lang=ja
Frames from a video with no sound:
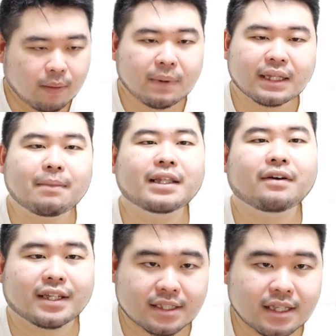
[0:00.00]
まあ、たまに
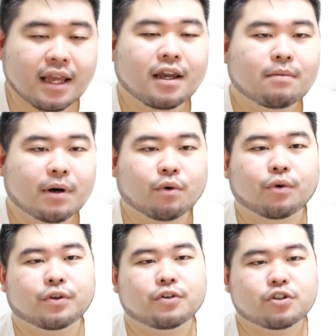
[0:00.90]
はですね、まあ、
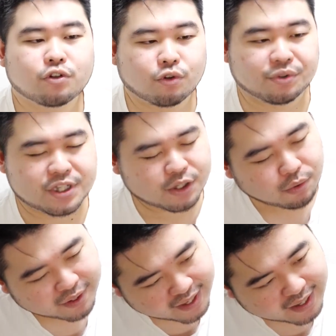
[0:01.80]
こういうちょっと自
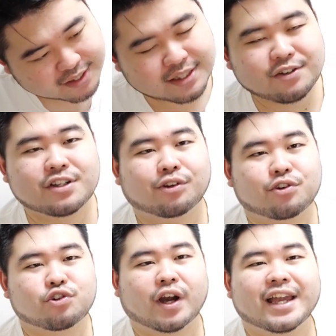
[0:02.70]
己啓発って言っちゃうと
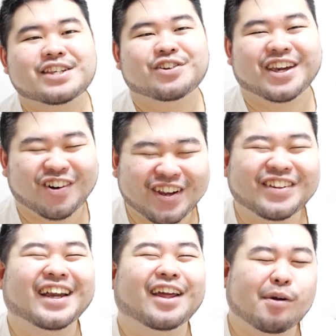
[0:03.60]
ちょっと怪しく聞こえる
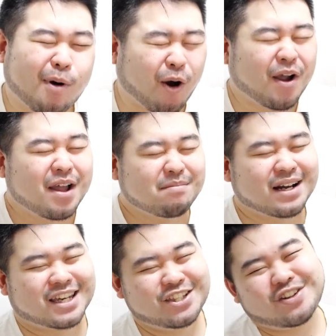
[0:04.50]
んだけども、
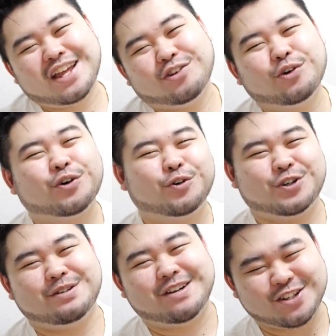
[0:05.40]
まあ、きっとね、努力を
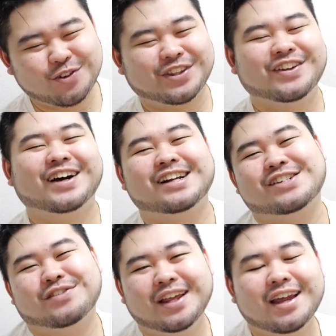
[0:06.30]
しましょうっていう
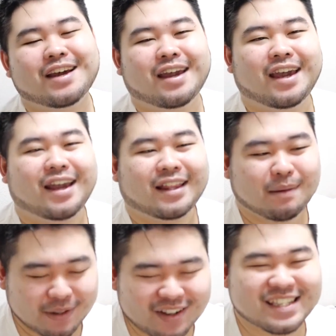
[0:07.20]
話をね、えー、
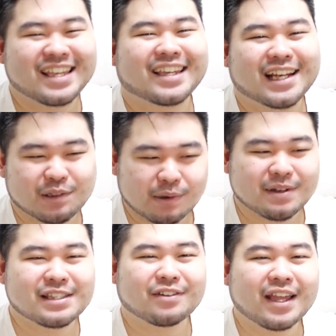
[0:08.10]
たまにはしていきたいと思い
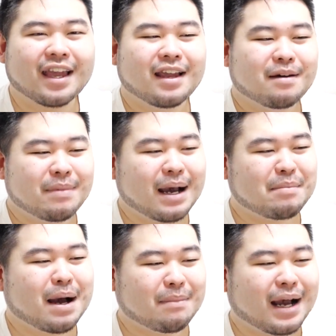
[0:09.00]
ますので、まあ
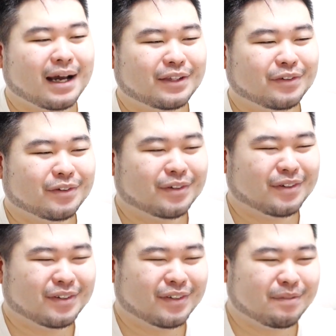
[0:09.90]
まあまあ、あ
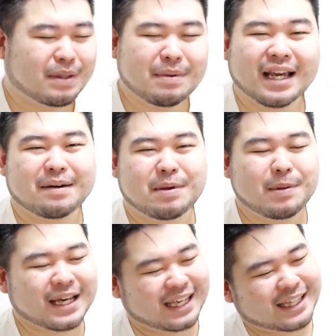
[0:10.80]
のー、耳が、
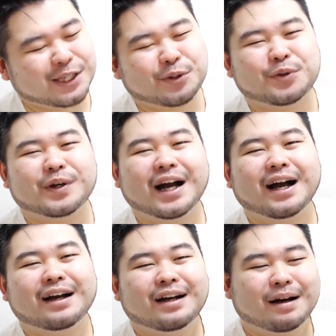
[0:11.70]
耳が痛いという
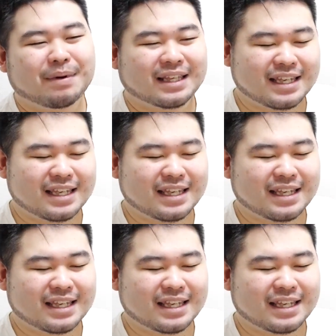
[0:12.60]
か、あまあ、